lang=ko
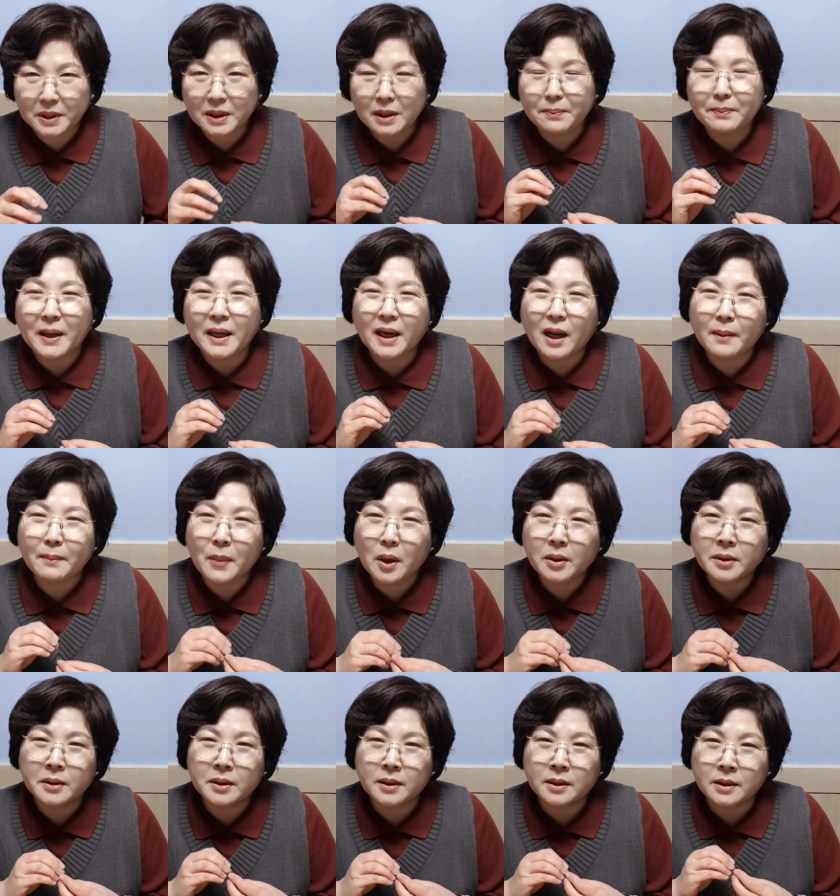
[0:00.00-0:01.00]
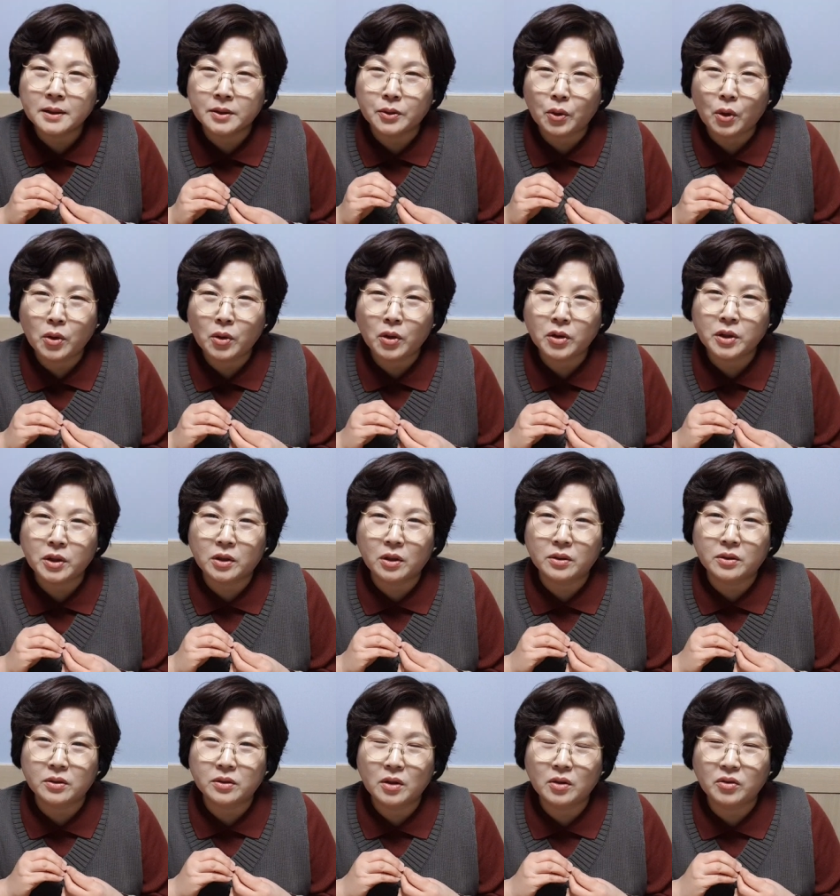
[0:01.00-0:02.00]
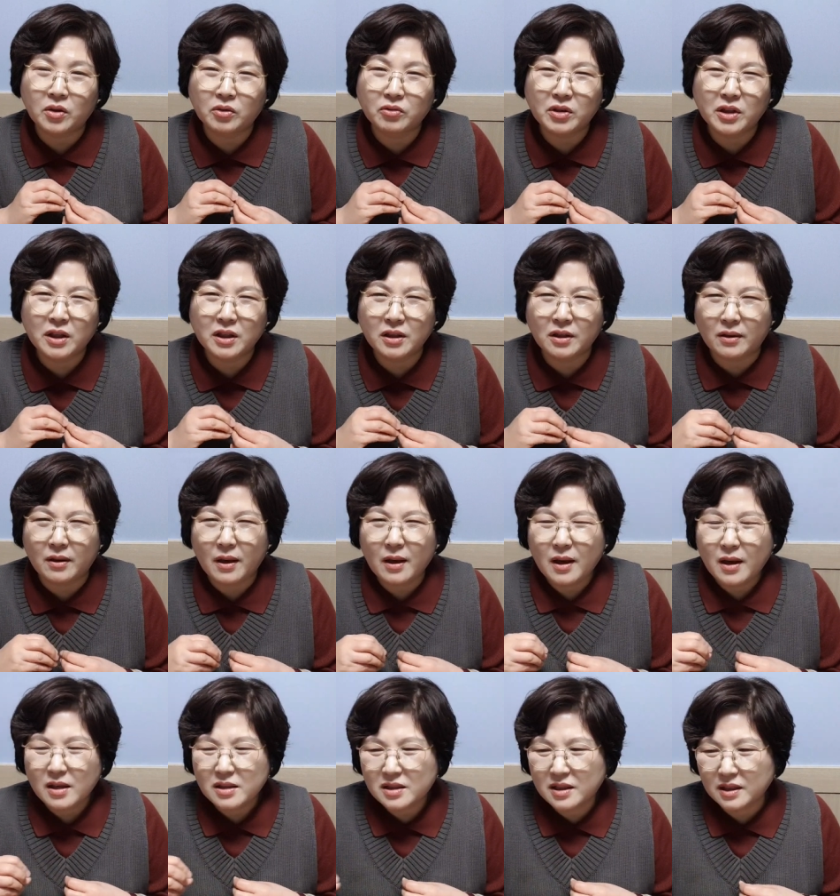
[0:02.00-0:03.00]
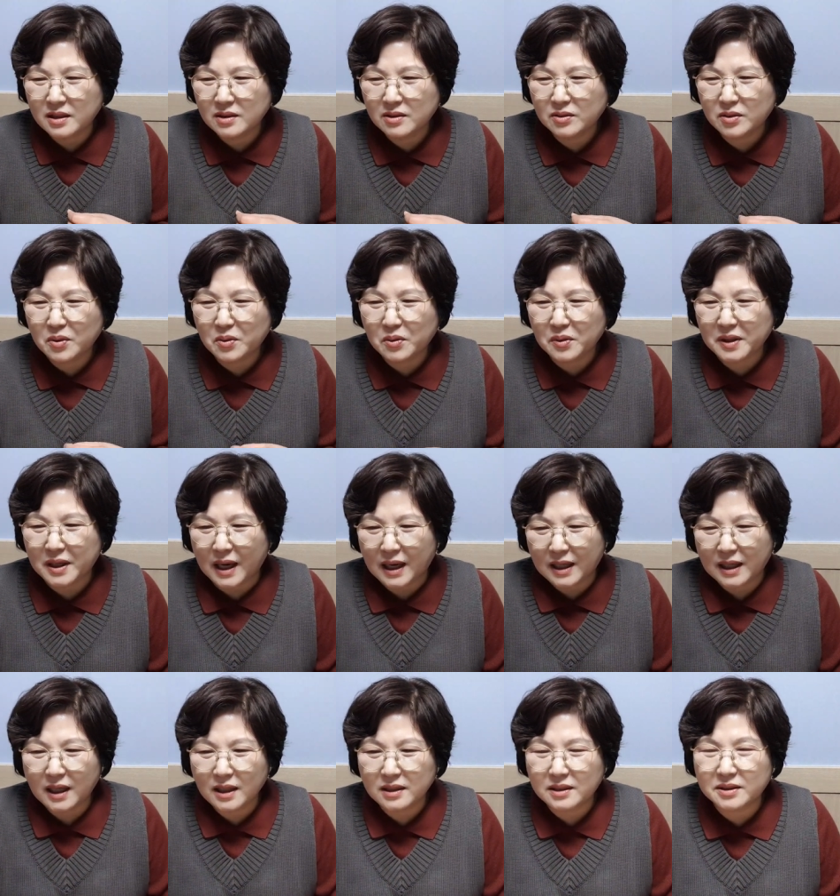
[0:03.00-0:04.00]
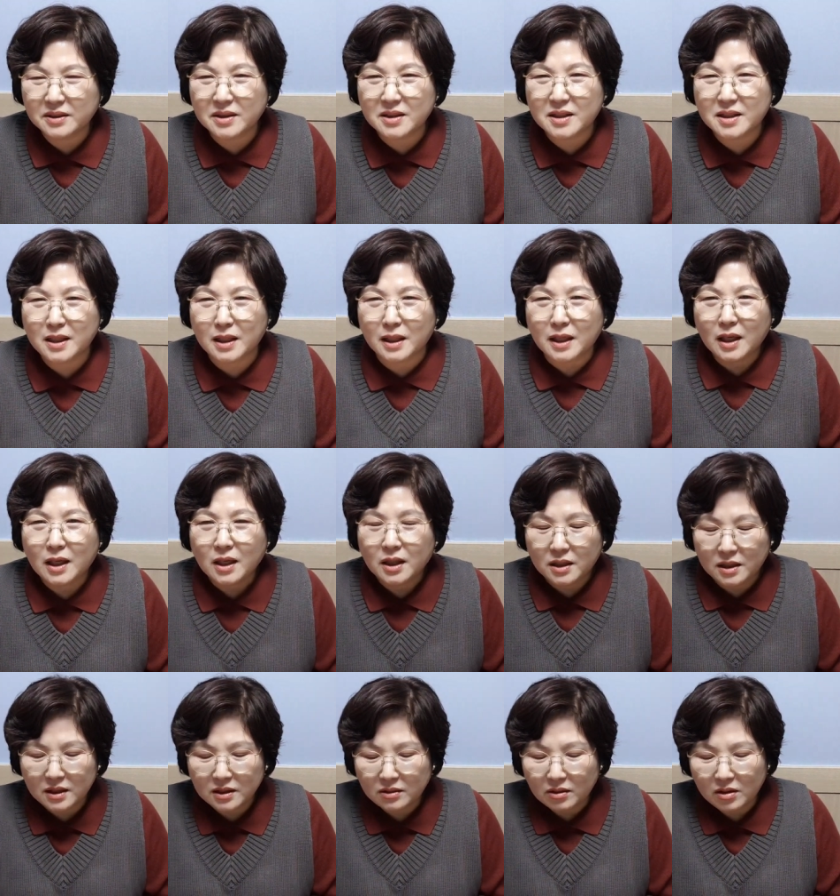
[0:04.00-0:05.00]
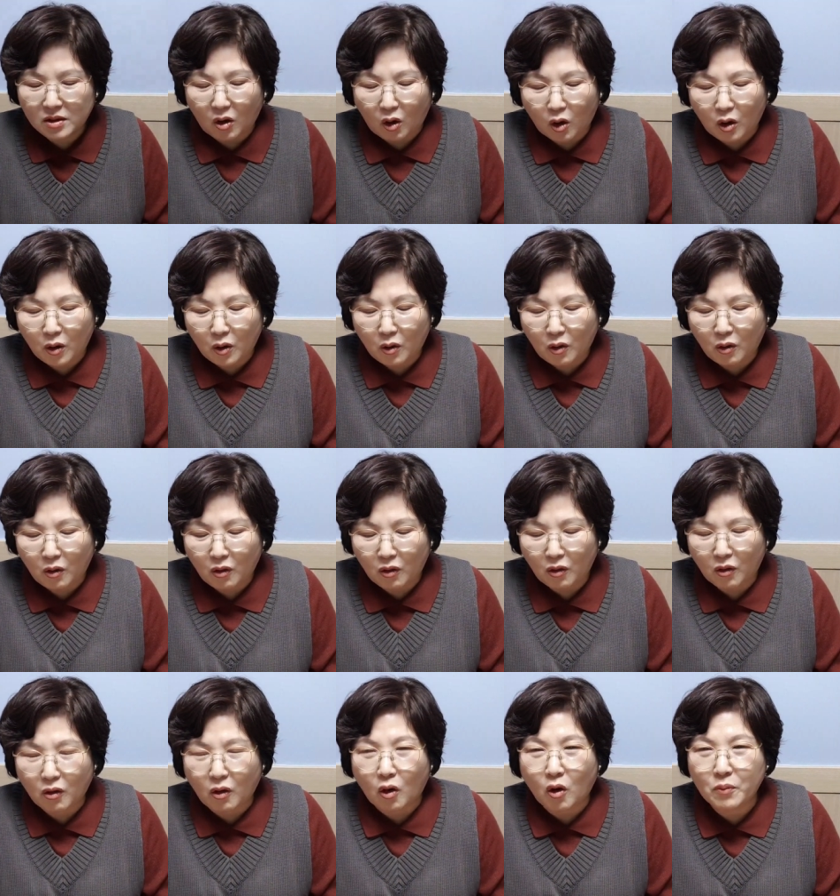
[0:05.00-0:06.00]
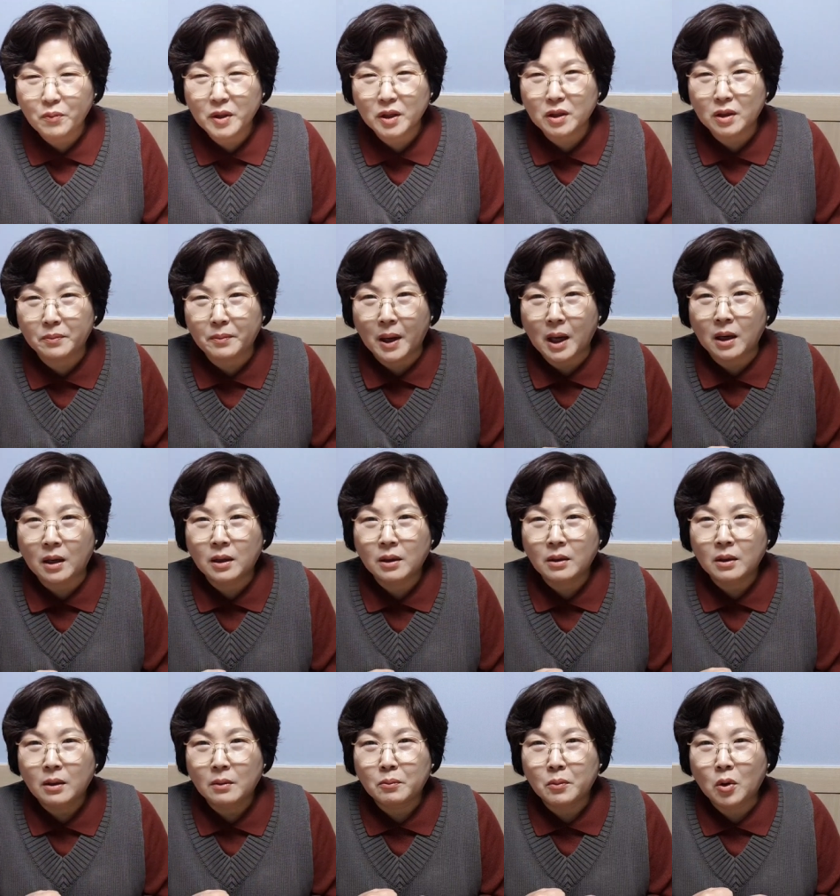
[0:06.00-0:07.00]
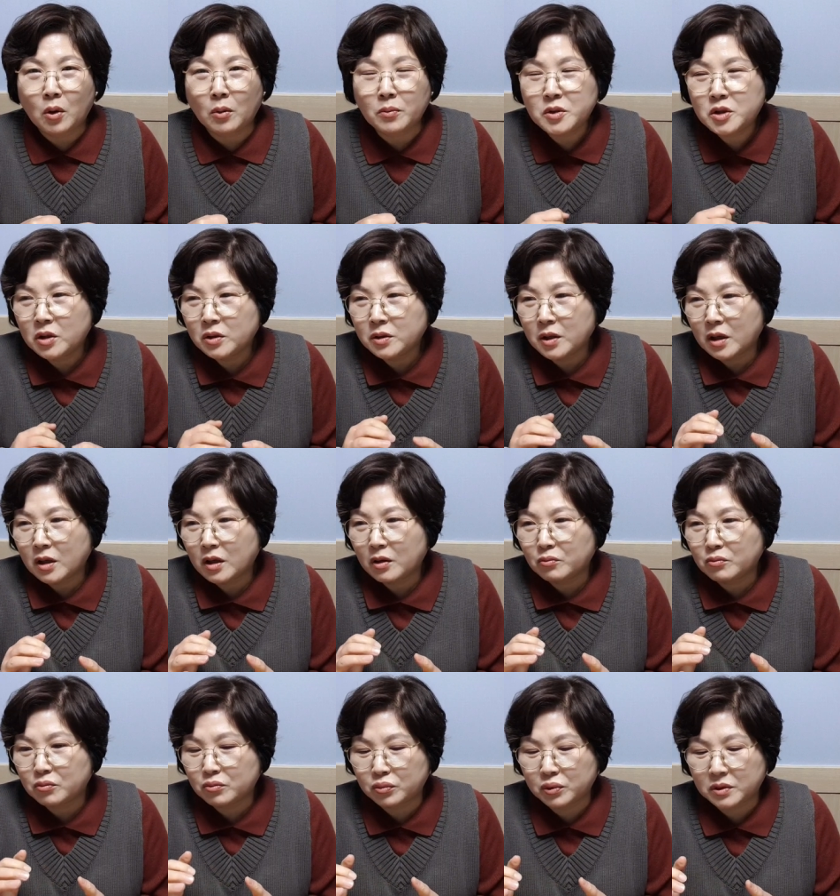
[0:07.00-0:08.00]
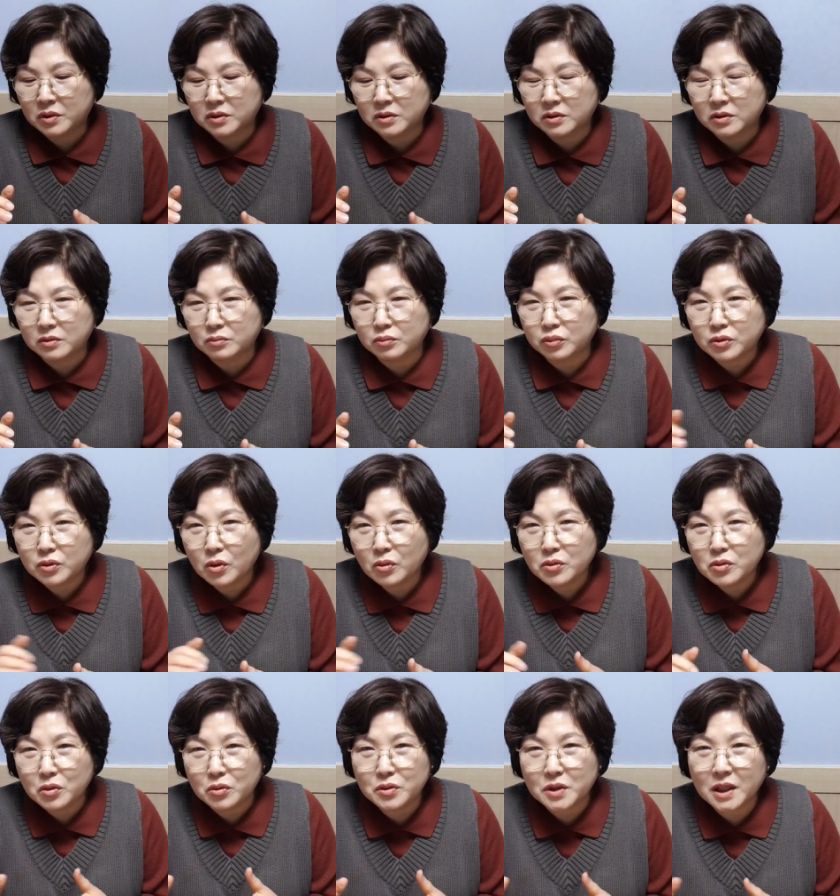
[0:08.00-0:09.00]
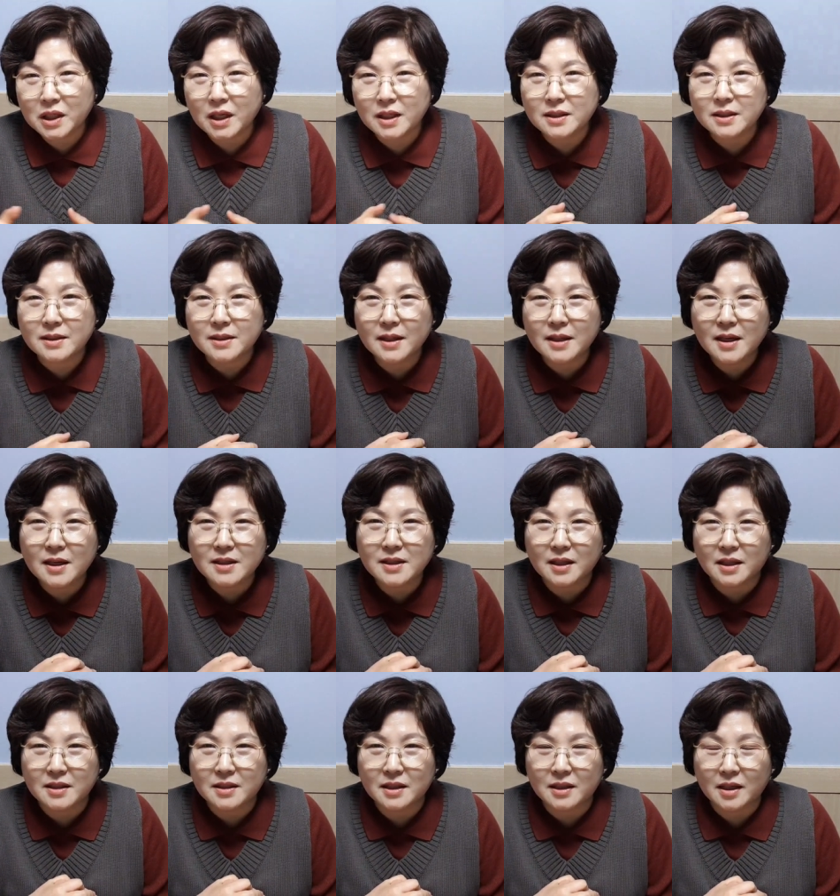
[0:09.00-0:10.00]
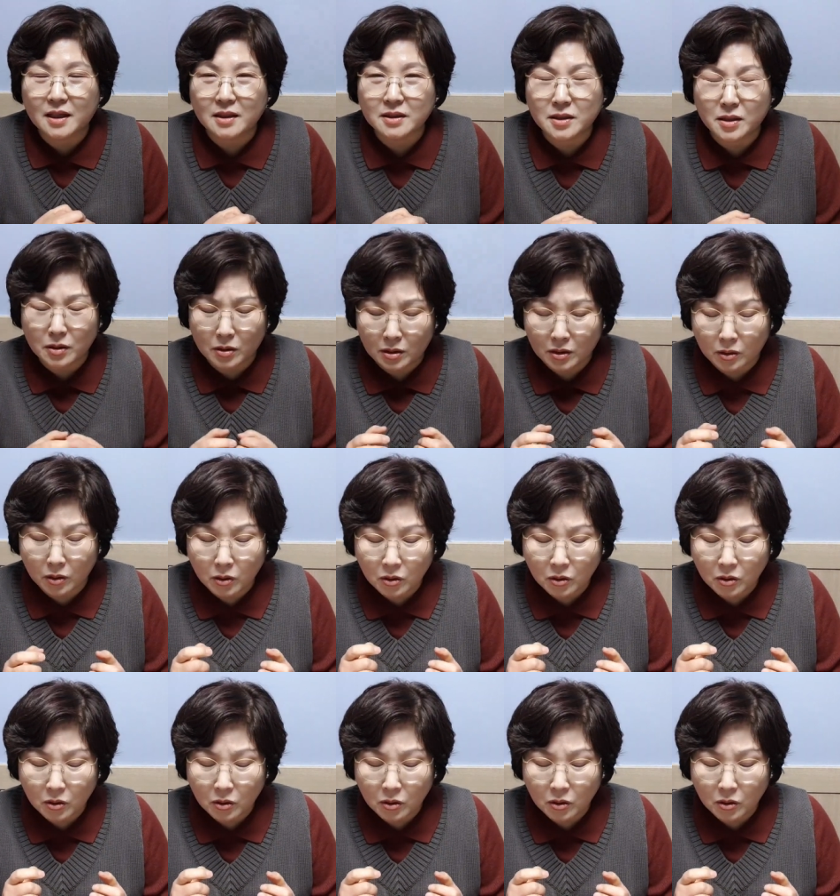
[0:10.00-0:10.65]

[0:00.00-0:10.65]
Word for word: 피를 빨아먹는 그런 건 있거든요. 근데 우리는 징그럽고 약간 그렇지 이걸 거, 거미를 막 뭐 엄청나게 그 무서운 존재까지는 생각하지 않잖아요.